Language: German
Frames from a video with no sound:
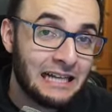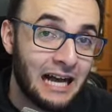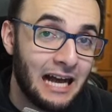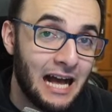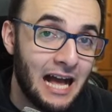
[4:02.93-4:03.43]

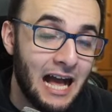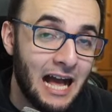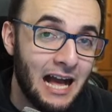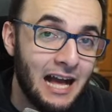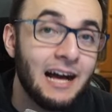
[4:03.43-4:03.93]

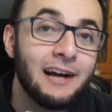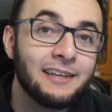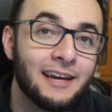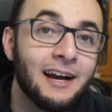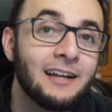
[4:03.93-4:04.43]
Ah,
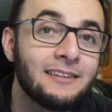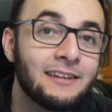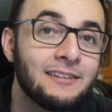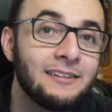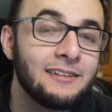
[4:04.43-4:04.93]
ja,
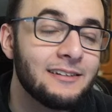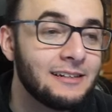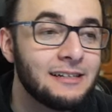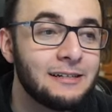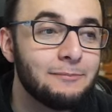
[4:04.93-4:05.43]
Tenny
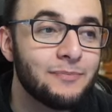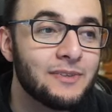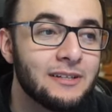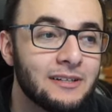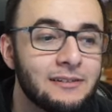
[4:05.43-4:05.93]

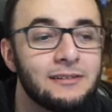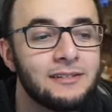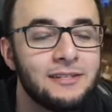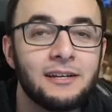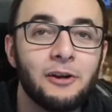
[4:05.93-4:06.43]
äh, ist
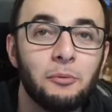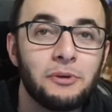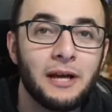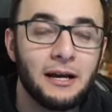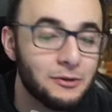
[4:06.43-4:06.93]
hier, glaube ich,
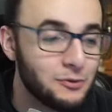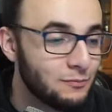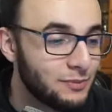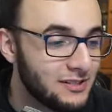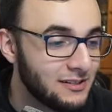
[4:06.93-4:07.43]
gerade so ein
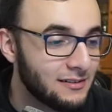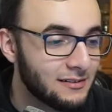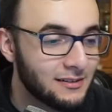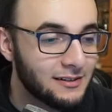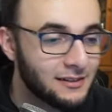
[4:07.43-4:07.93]
bisschen
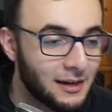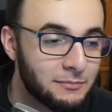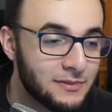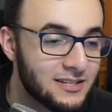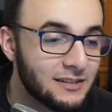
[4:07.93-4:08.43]
äh,
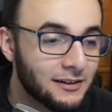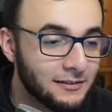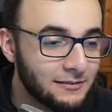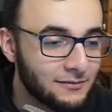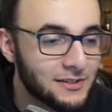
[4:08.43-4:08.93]
am
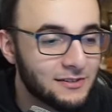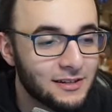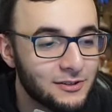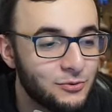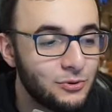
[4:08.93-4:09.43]
Zittern, was
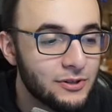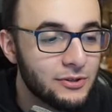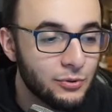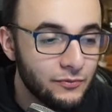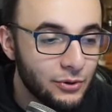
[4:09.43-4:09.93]
ganz cool ist.
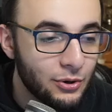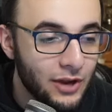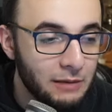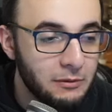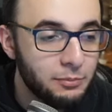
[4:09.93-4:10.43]
Und wir können
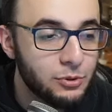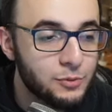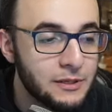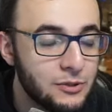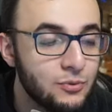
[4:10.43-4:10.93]
einmal pro
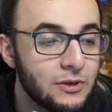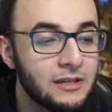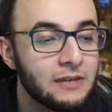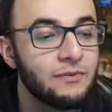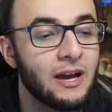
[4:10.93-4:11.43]
Spielzug,
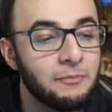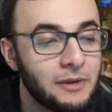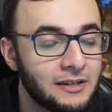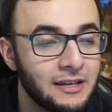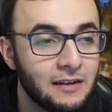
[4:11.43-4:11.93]
indem wir ein
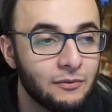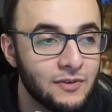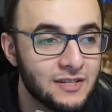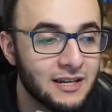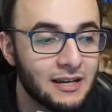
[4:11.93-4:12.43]
Material von
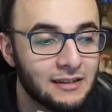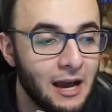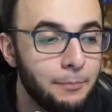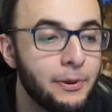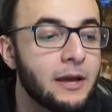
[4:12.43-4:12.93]
dieser Karte
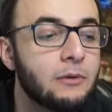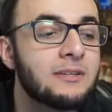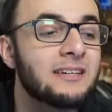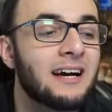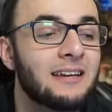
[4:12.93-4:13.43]
abhängen,
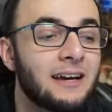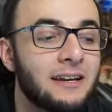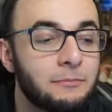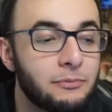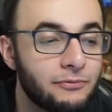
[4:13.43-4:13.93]
unsere Hand
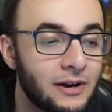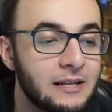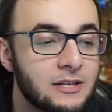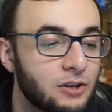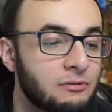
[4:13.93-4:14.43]
eine Befall,
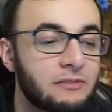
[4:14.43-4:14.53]
Zauber oder